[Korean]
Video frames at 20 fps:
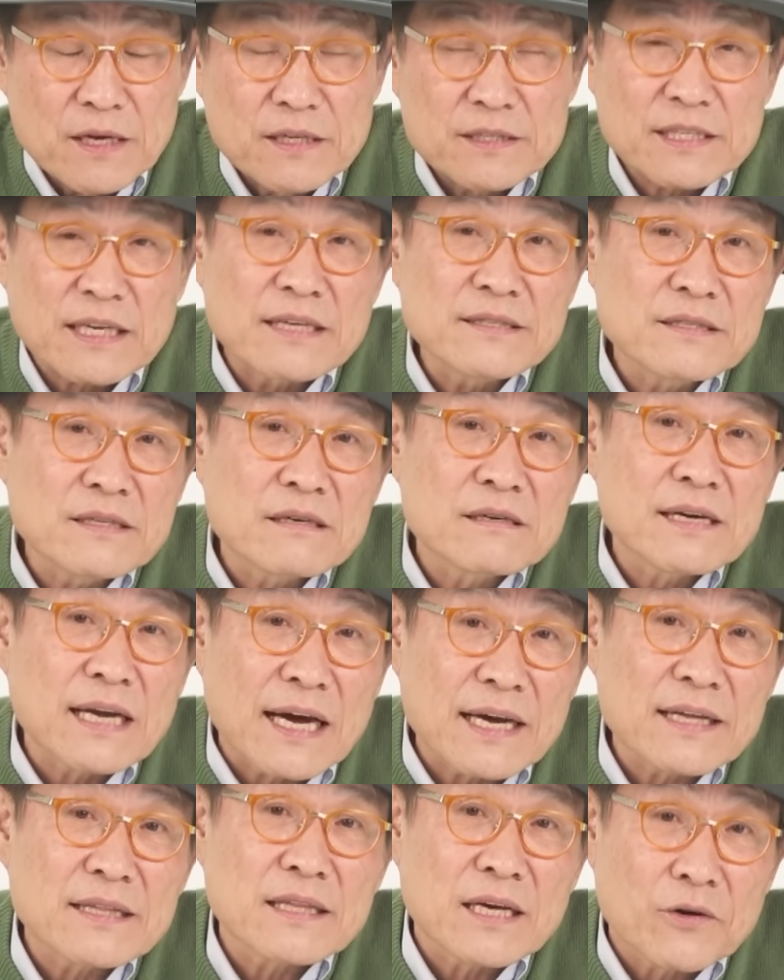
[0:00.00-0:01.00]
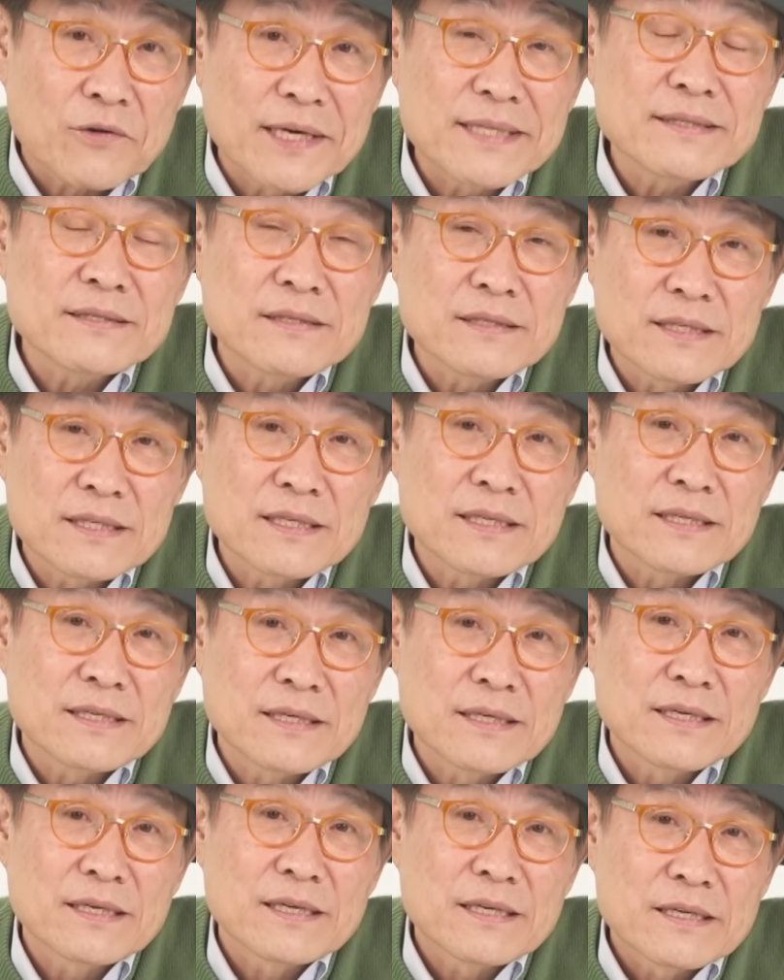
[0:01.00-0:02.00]
찬성을 하겠다고 했으니
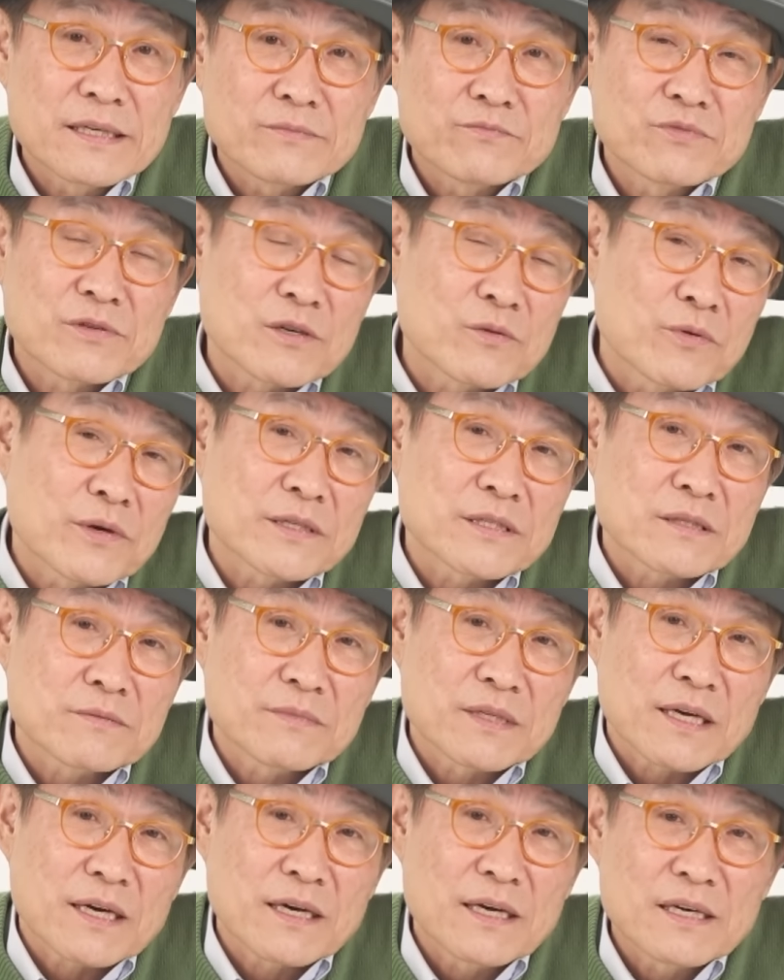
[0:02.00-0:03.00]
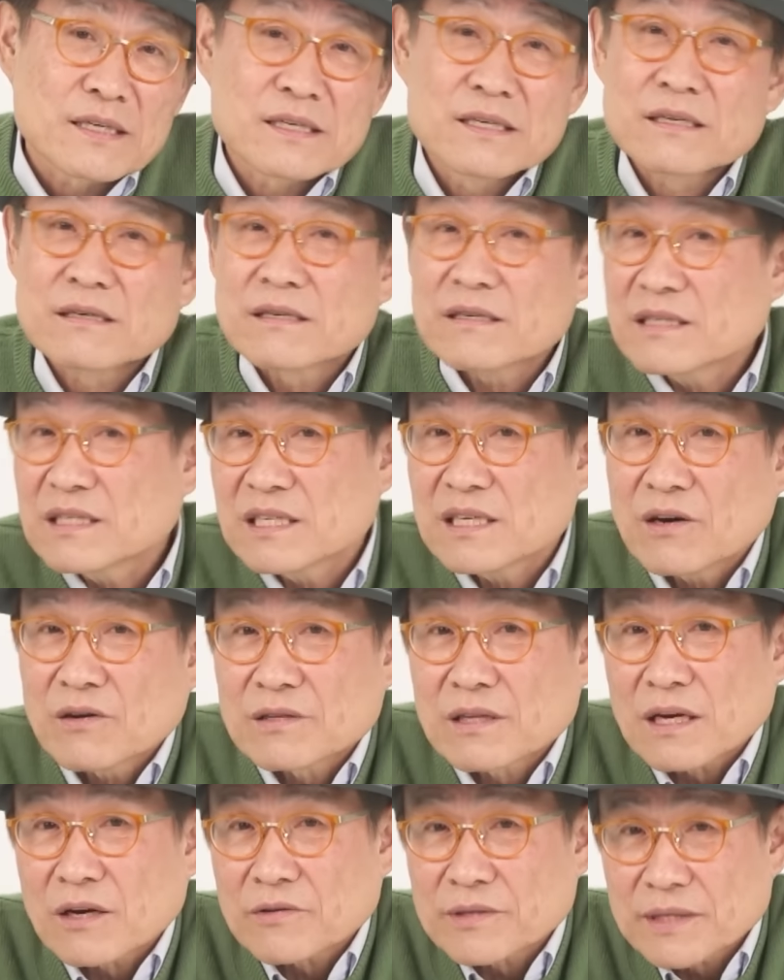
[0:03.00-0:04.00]
물어보겠습니다. 그 끝이 어디라고